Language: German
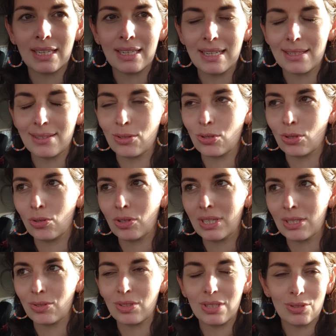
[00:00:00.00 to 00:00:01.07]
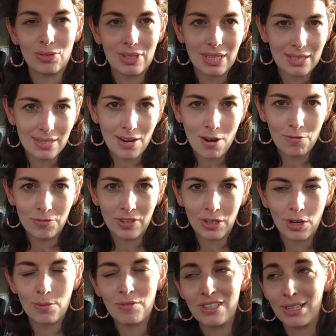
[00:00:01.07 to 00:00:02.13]
dann lass uns doch noch das und das und das kaufen,
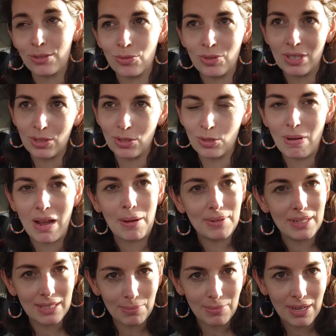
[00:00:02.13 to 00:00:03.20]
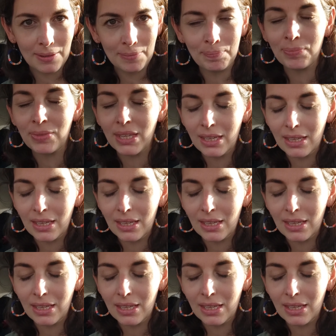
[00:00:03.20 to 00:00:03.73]
dann können wir das und das zum Abendessen machen.